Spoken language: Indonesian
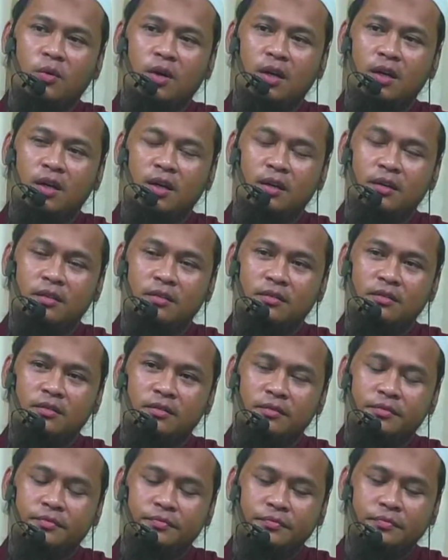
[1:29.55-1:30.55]
wa'ala
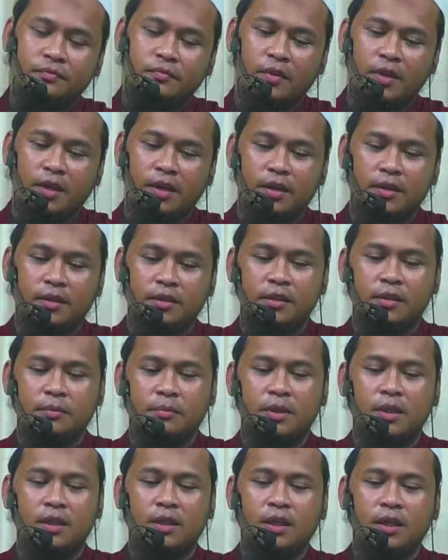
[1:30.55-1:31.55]
ya yang
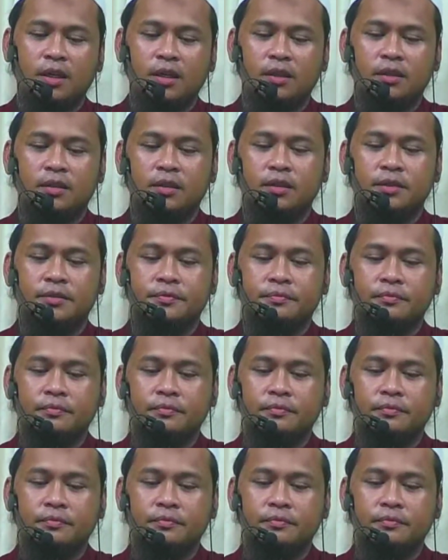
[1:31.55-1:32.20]
menikahkannya